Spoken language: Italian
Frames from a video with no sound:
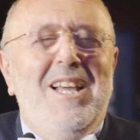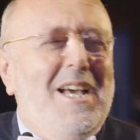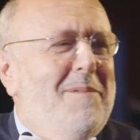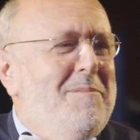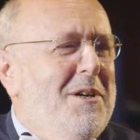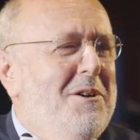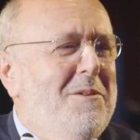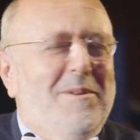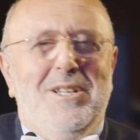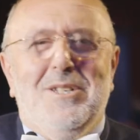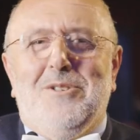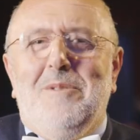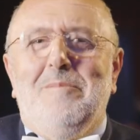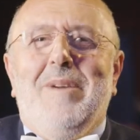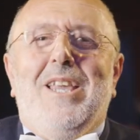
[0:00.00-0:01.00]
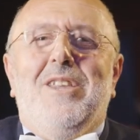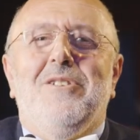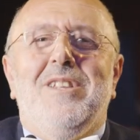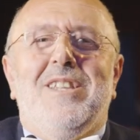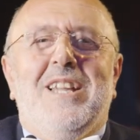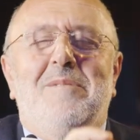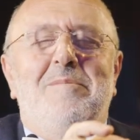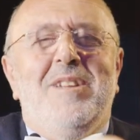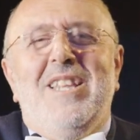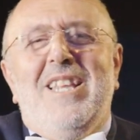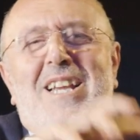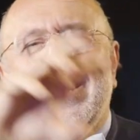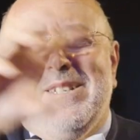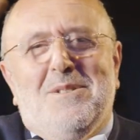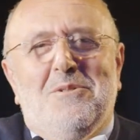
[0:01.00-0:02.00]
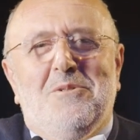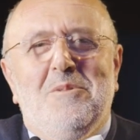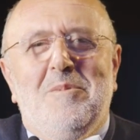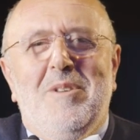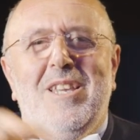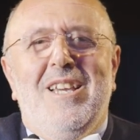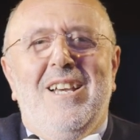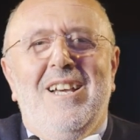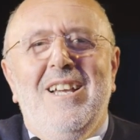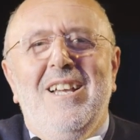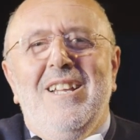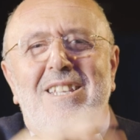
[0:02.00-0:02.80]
Abbiamo preso il meglio in termini di gastronomia,